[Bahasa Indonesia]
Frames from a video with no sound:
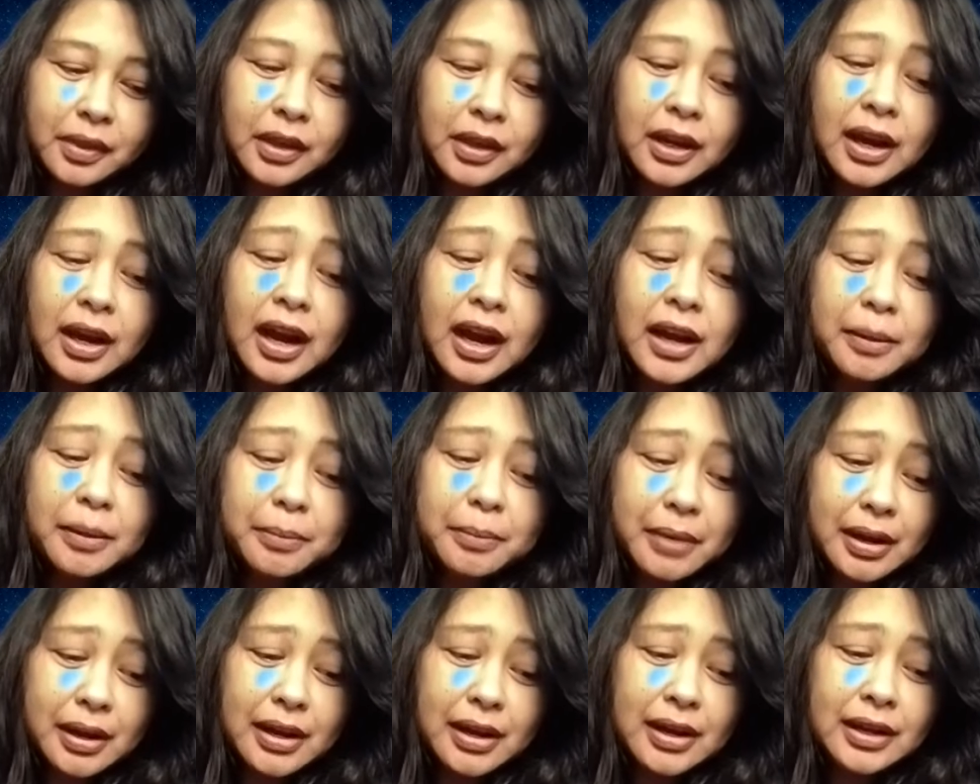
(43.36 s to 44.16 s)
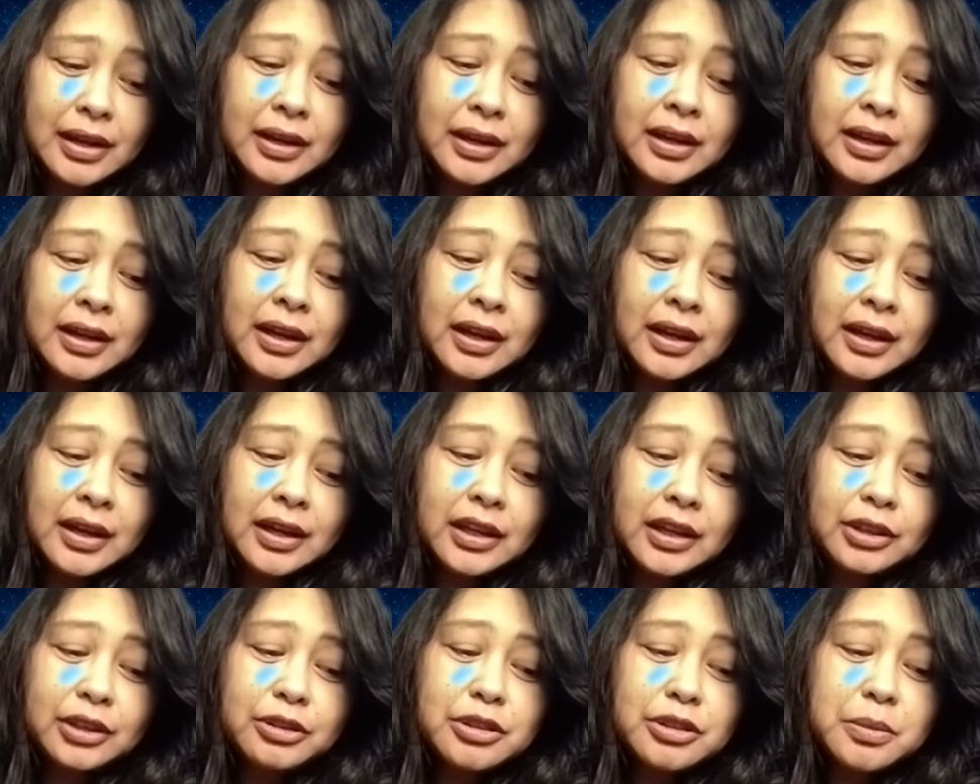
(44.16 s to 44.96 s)
Karma
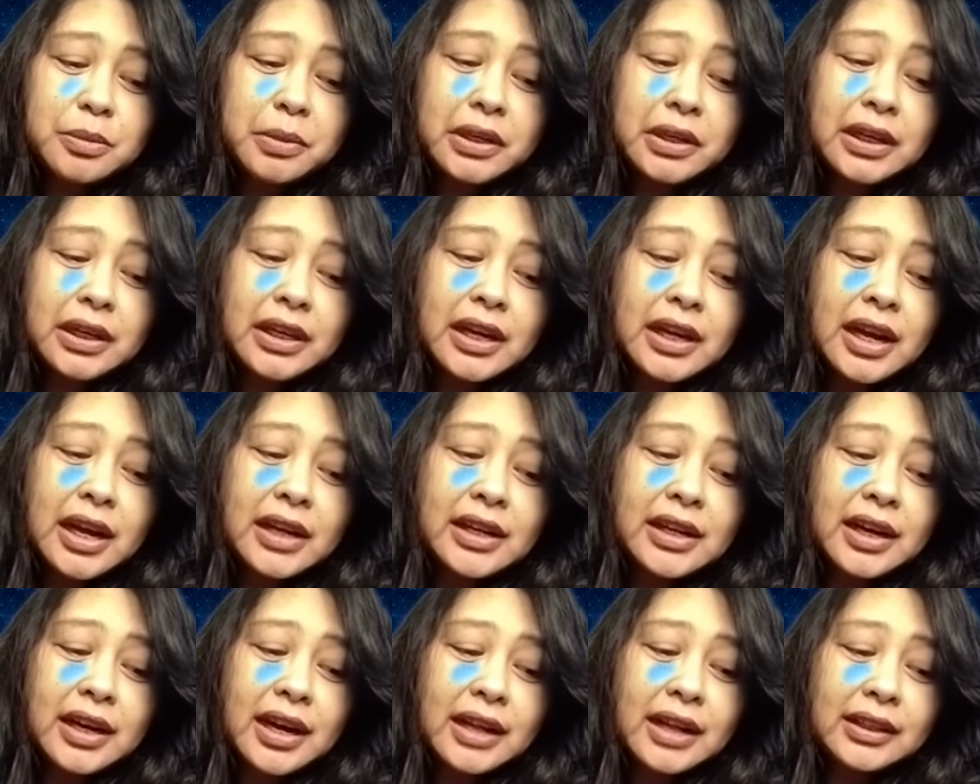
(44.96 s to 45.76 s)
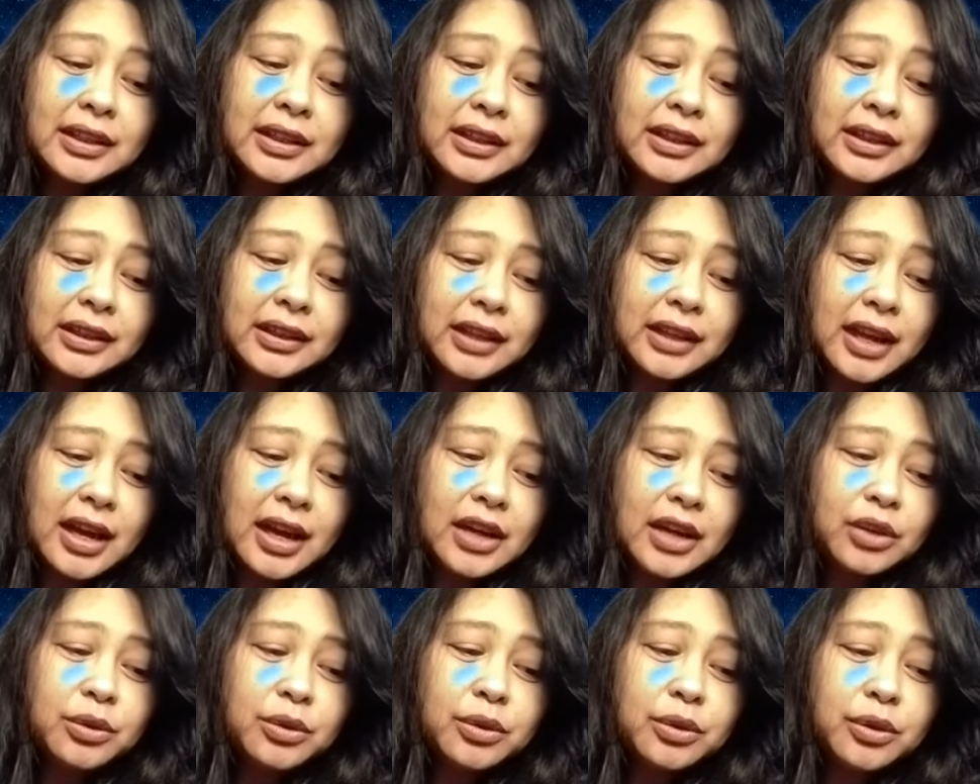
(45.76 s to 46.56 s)
itu sebenarnya adalah
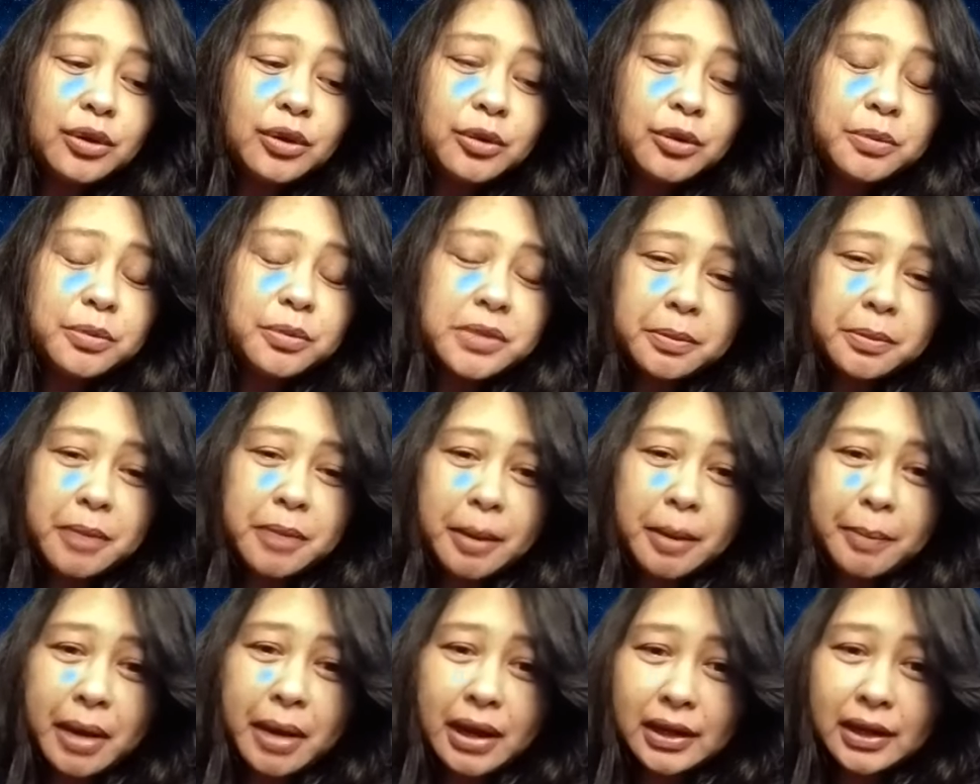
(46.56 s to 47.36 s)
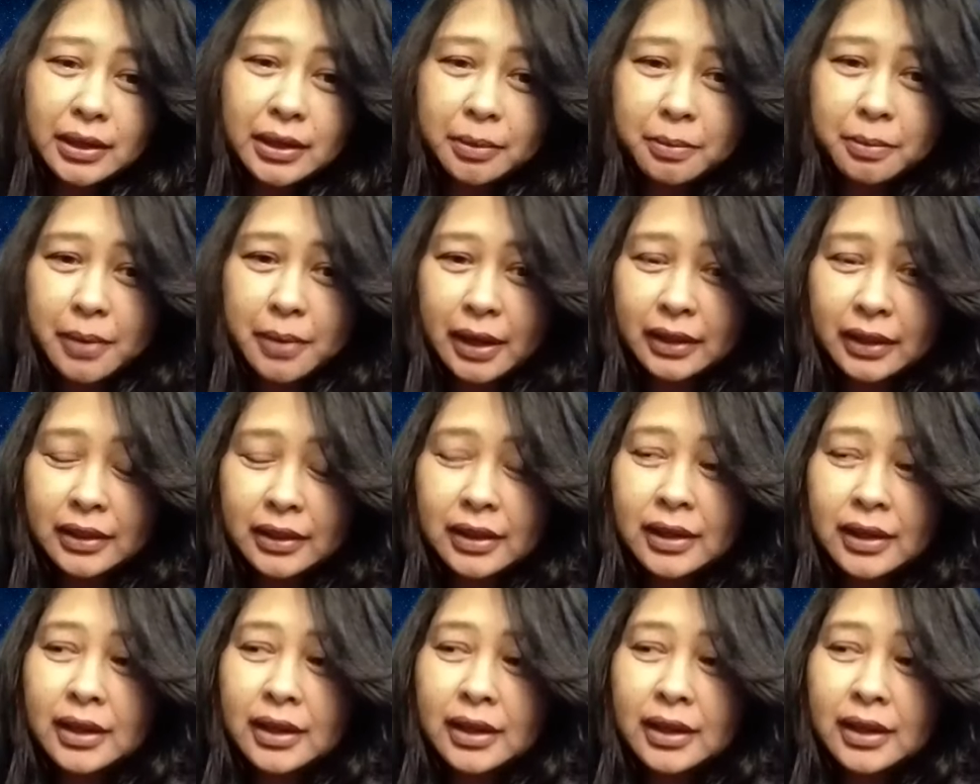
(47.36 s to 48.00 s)
tentang hukum sebab akibat,